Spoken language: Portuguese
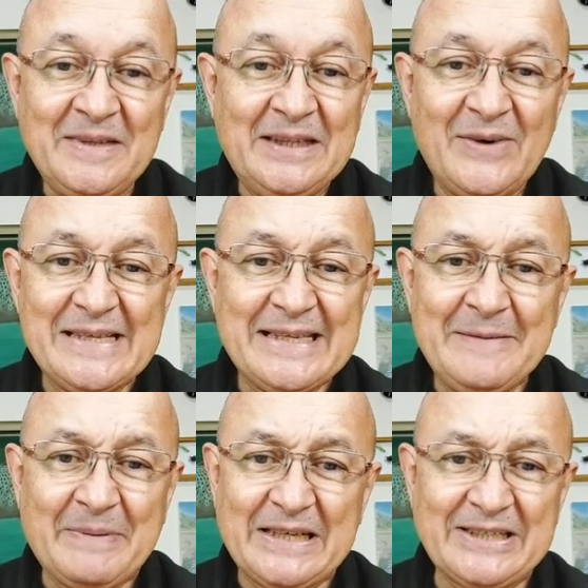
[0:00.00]
Então,
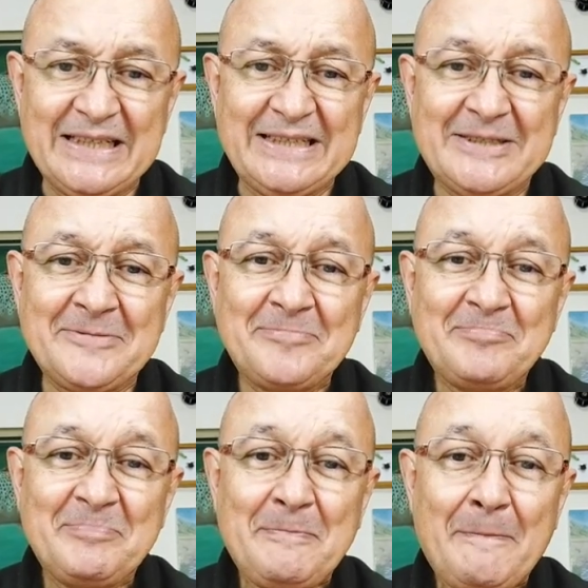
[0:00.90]
assim, para gente,
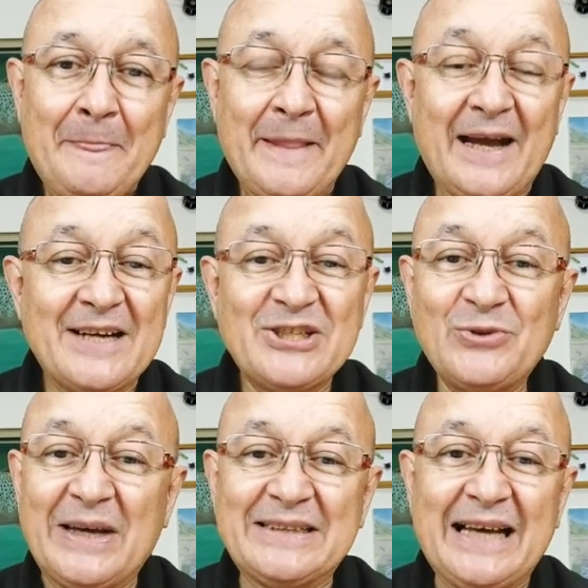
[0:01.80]
a arte
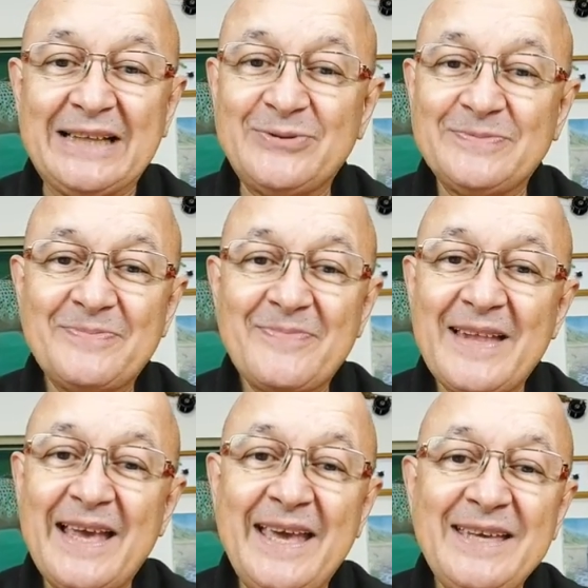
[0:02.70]
do atado
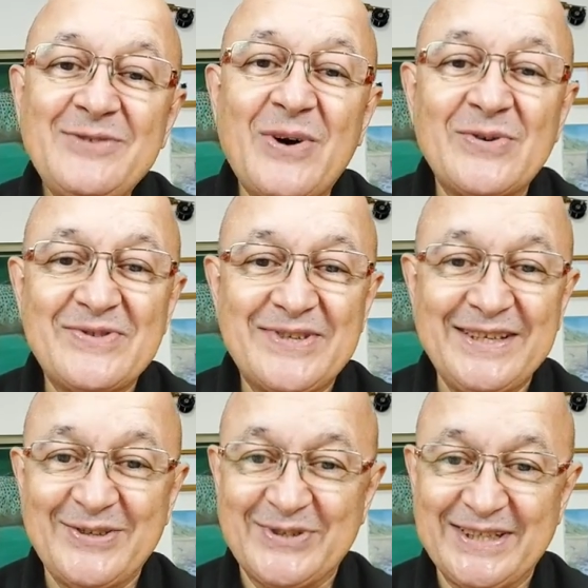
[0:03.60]
é
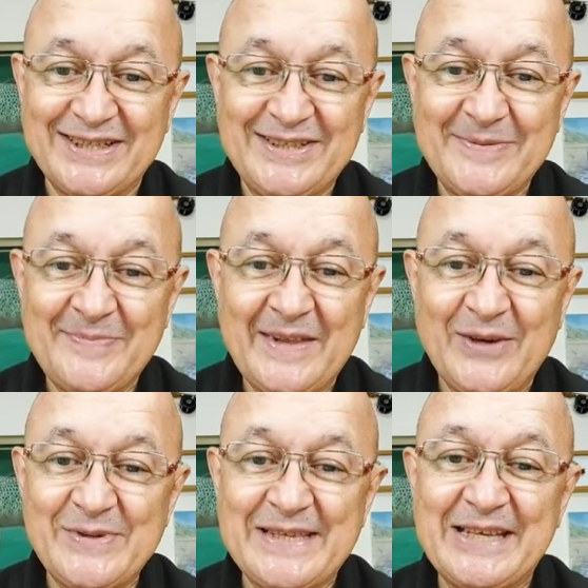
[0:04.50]
igualzinho, gente. É
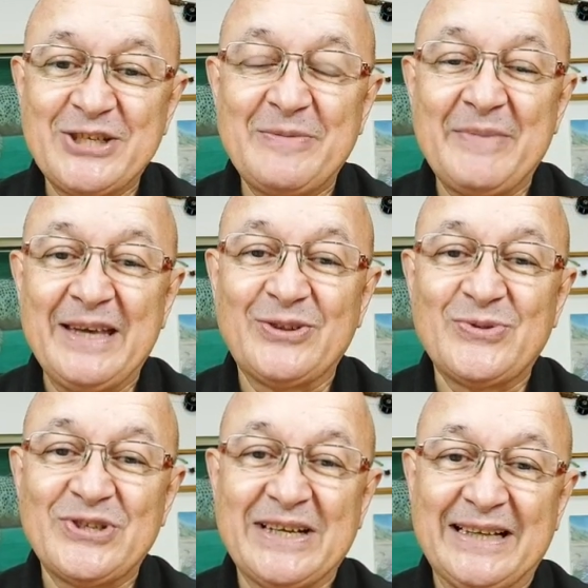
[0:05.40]
o
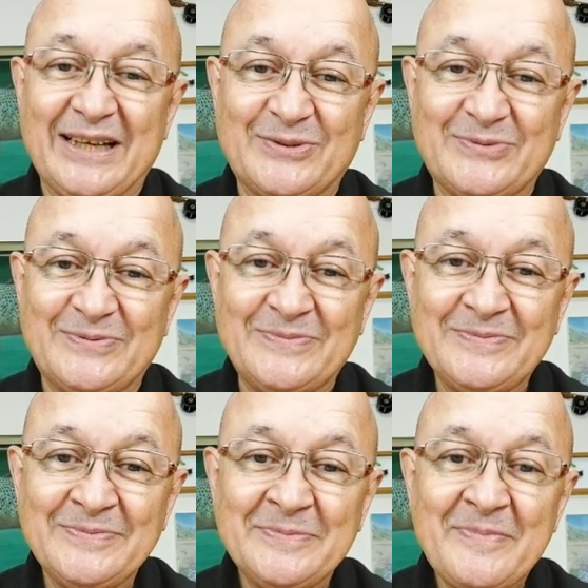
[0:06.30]
sentimento de cada um,
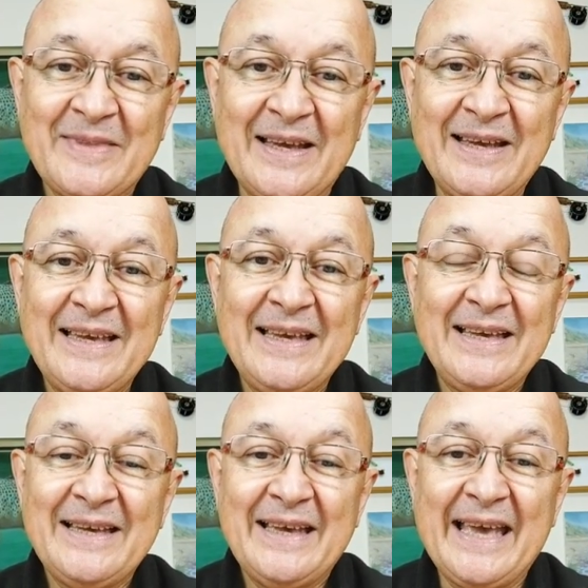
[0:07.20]
né?
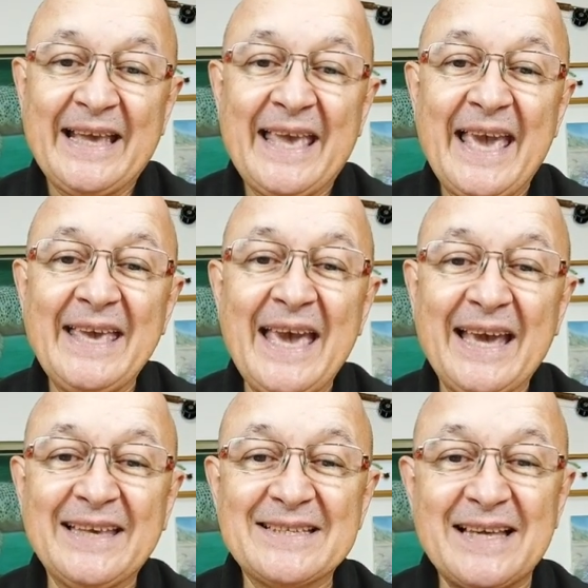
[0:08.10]
É quem é
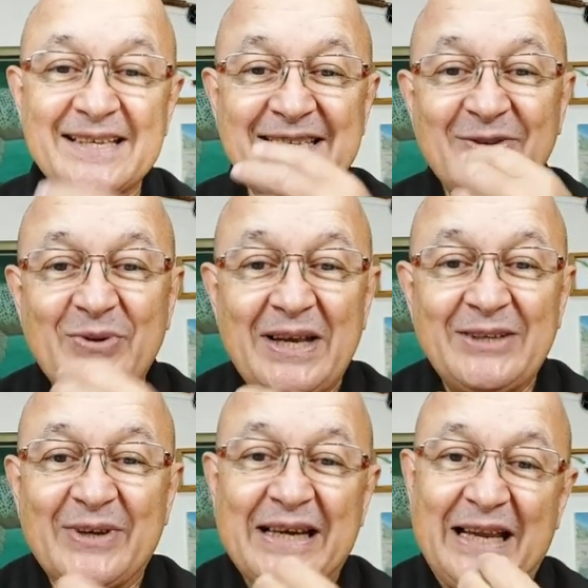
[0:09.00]
que está
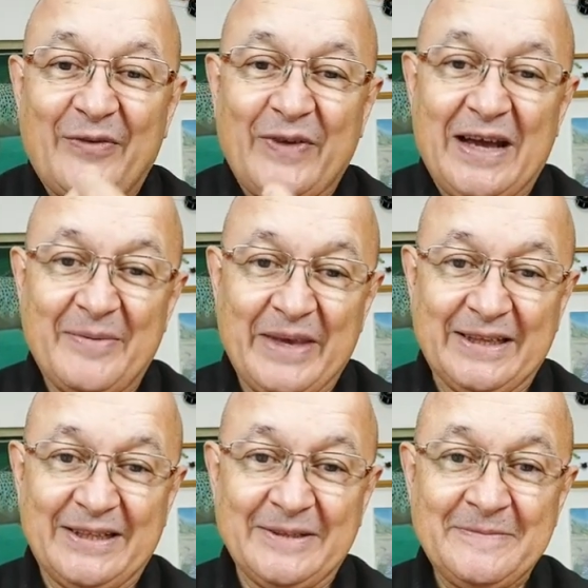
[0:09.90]
segurando aquela
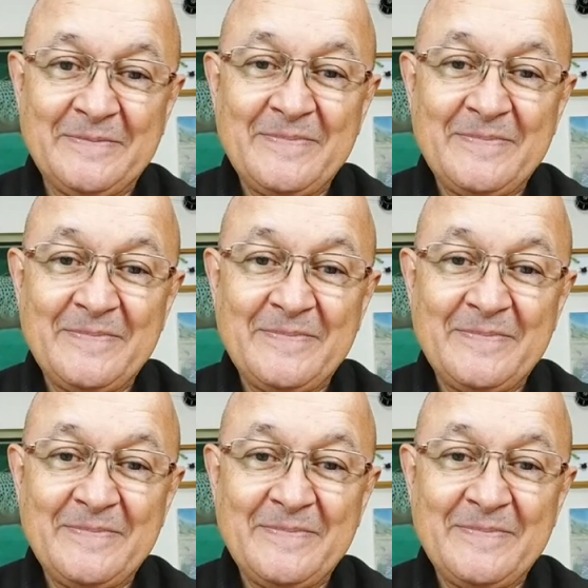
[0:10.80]
ferramenta?